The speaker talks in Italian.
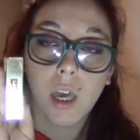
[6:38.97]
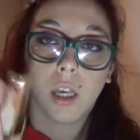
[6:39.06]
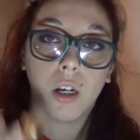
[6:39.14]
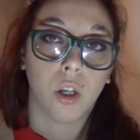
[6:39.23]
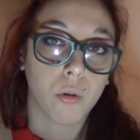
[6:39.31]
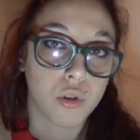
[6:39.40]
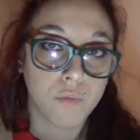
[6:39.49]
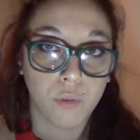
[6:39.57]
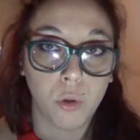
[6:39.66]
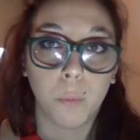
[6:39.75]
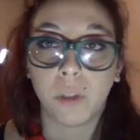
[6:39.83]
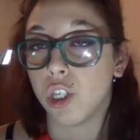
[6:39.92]
il Rouge
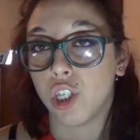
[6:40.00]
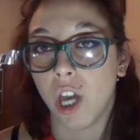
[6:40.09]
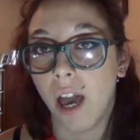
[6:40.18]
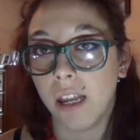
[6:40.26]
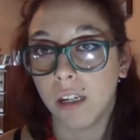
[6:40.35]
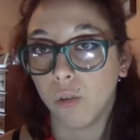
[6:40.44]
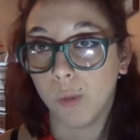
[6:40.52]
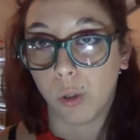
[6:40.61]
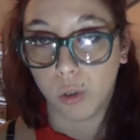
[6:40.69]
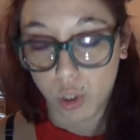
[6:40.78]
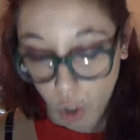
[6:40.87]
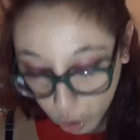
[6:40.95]
Volupte Shine numero
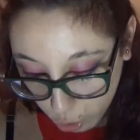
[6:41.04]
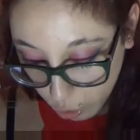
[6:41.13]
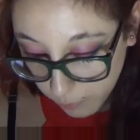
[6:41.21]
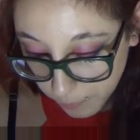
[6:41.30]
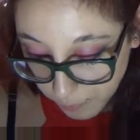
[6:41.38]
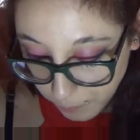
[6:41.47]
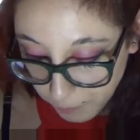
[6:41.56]
18